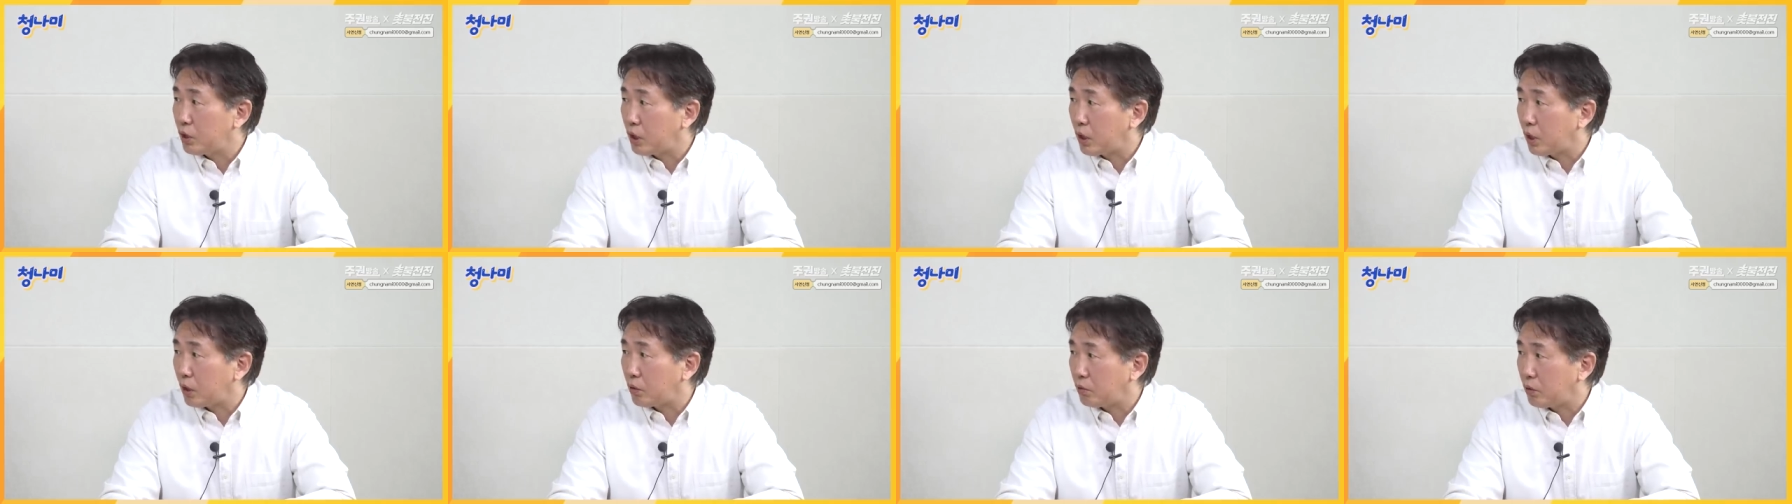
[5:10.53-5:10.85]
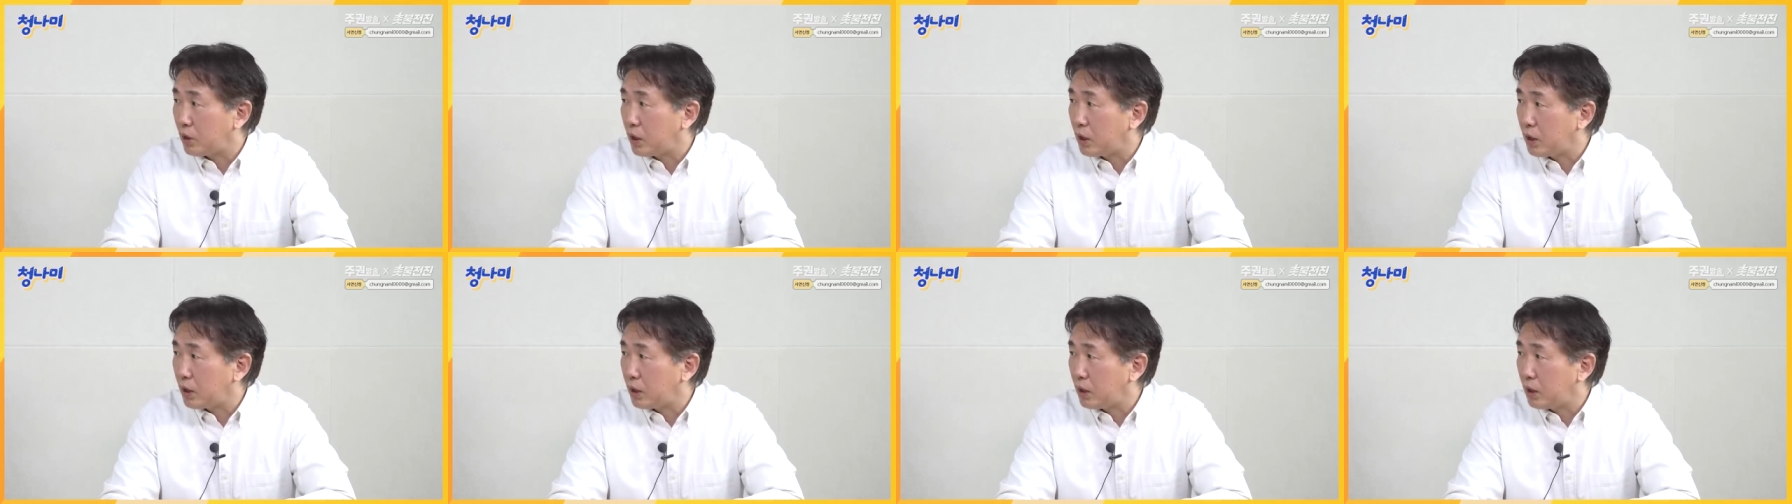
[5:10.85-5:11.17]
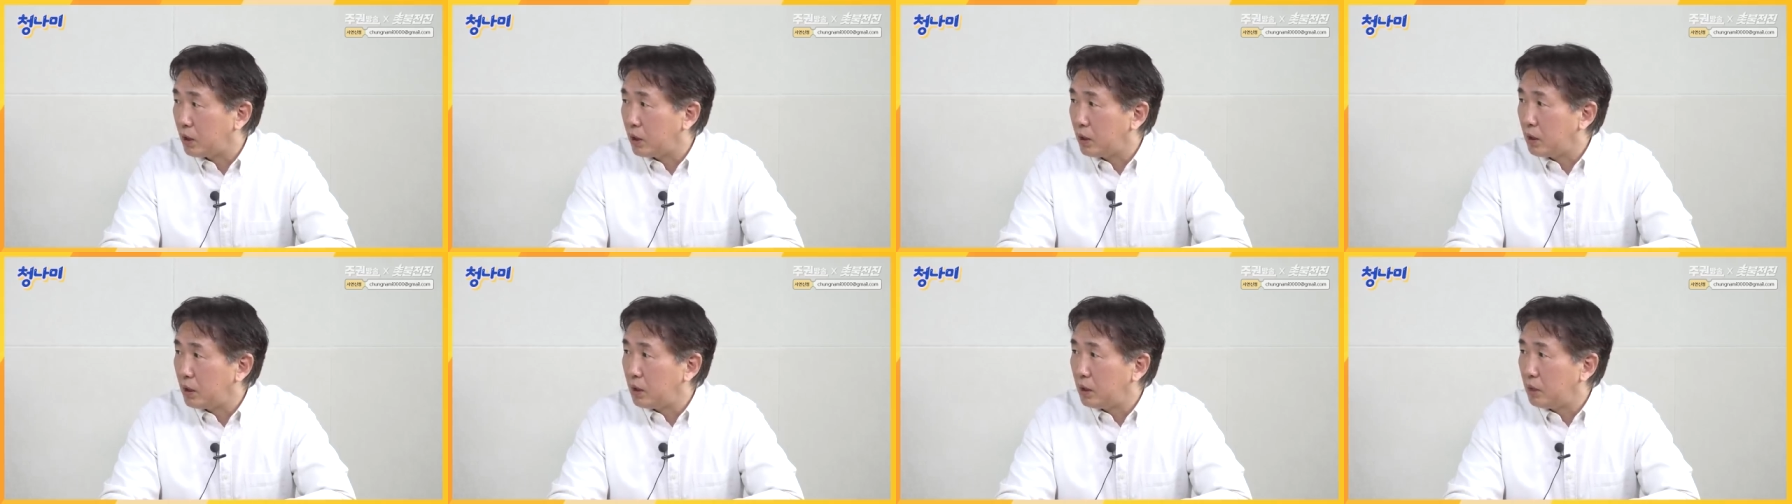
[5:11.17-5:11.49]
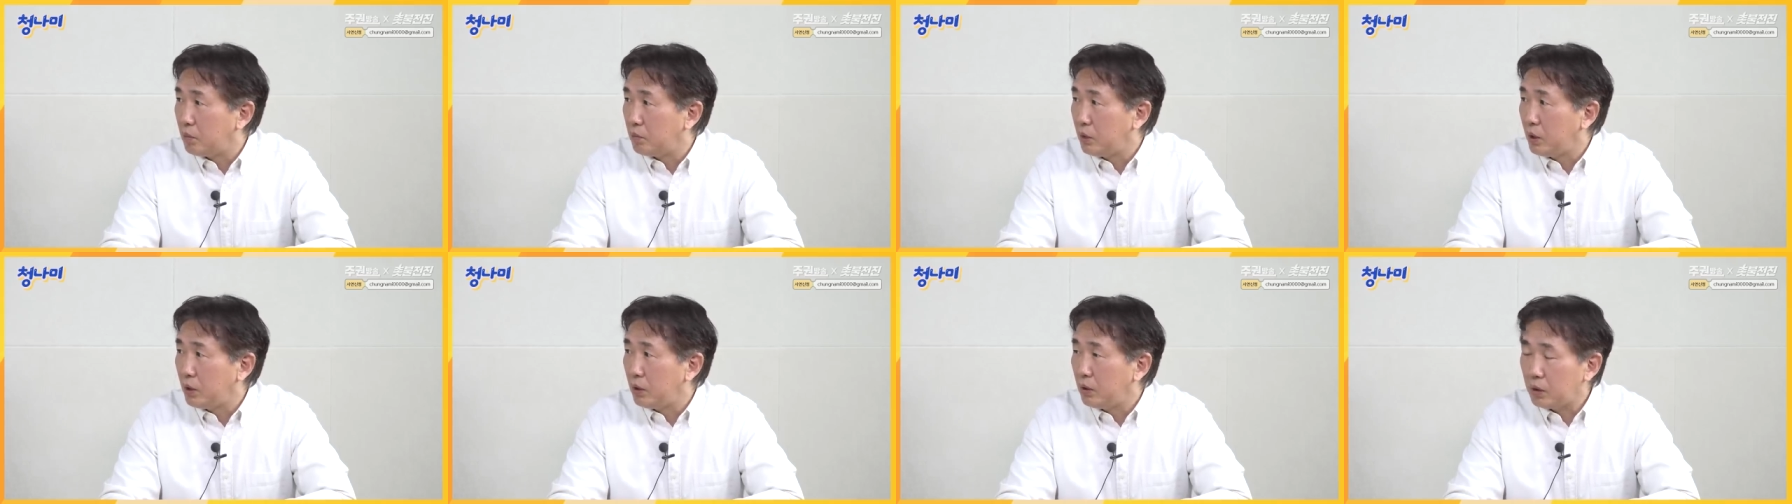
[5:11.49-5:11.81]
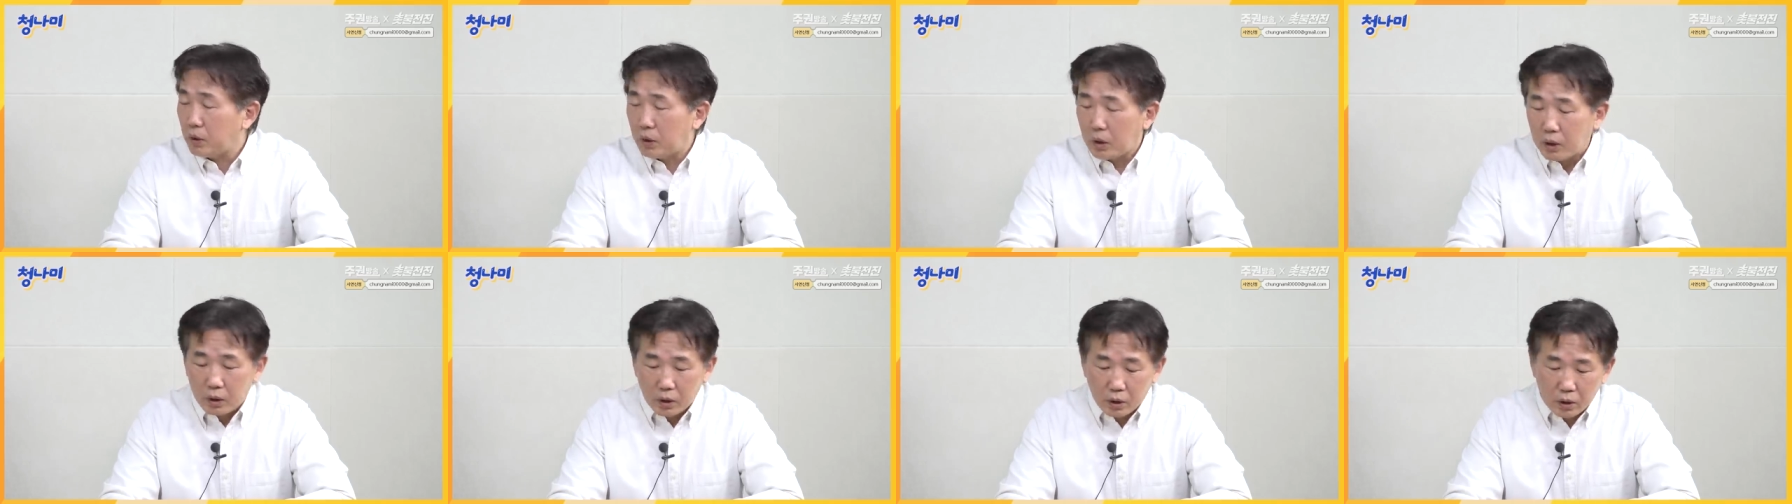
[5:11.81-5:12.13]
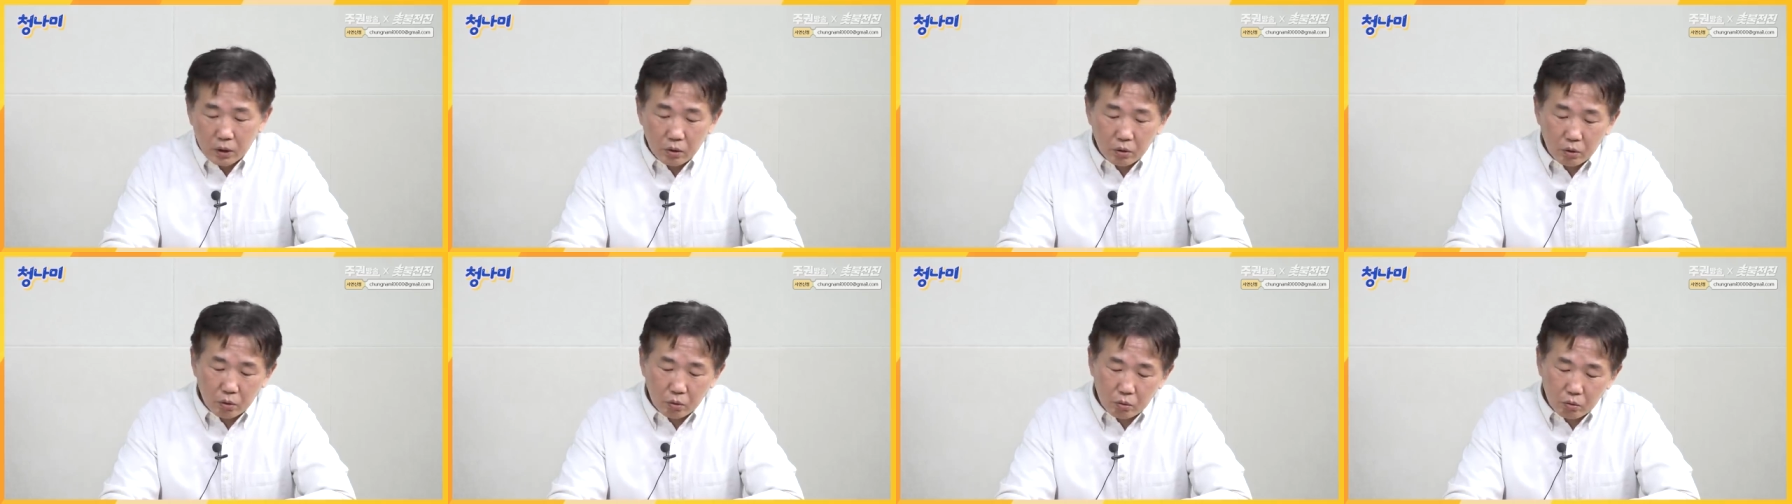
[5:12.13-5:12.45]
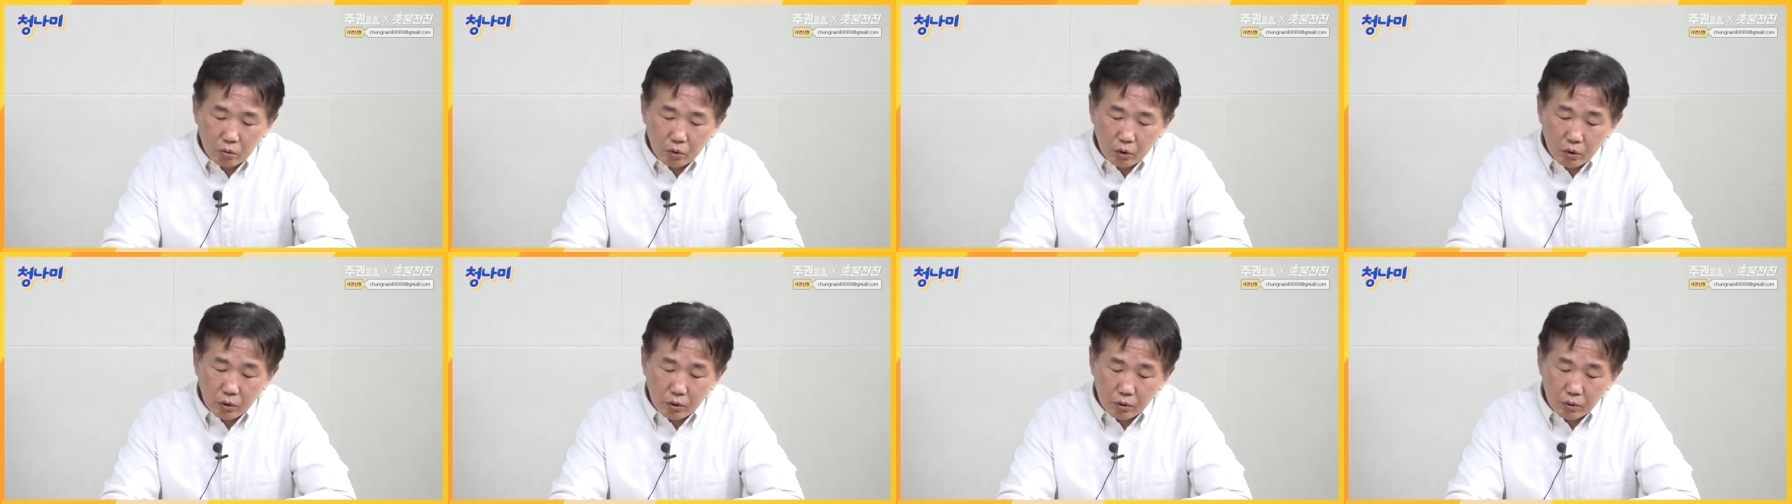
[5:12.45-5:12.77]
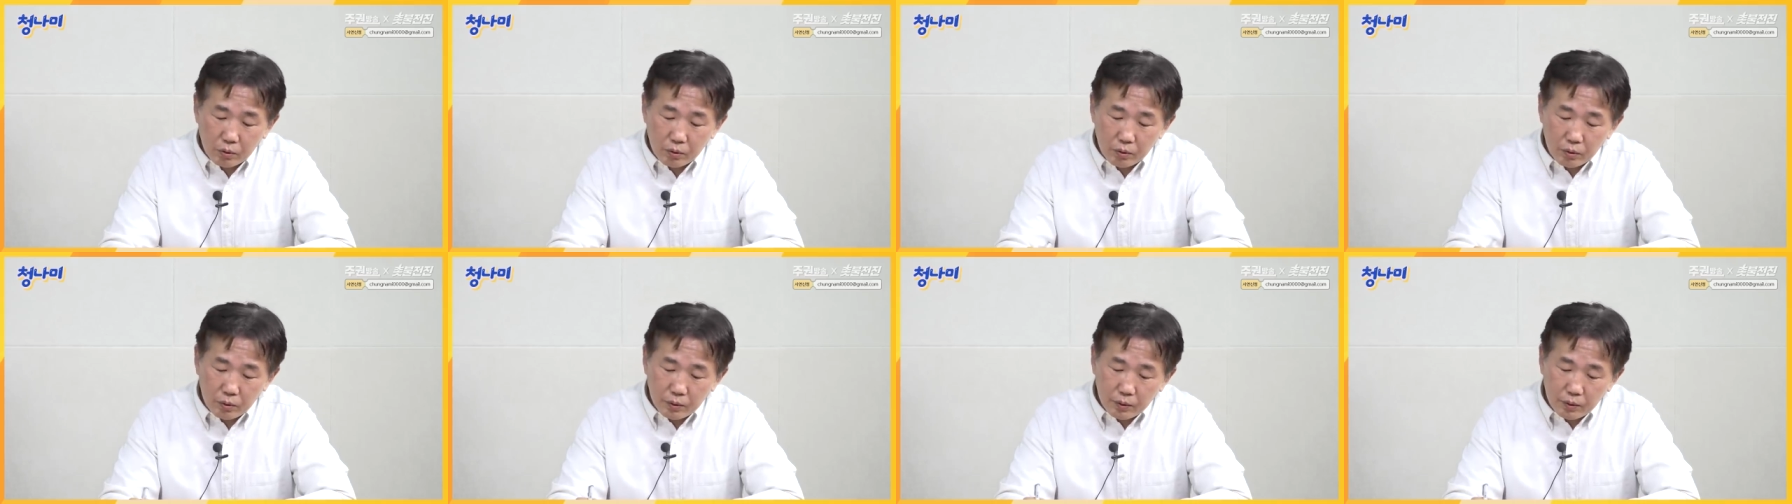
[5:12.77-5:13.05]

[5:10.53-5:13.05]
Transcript: 있겠구나. 뭐 이런 생각이 들었고요.